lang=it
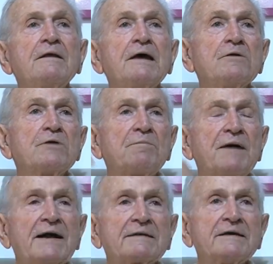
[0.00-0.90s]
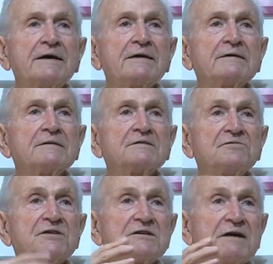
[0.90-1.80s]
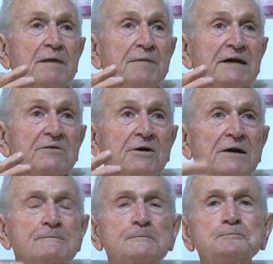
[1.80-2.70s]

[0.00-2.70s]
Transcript: e una parte si faceva a mendola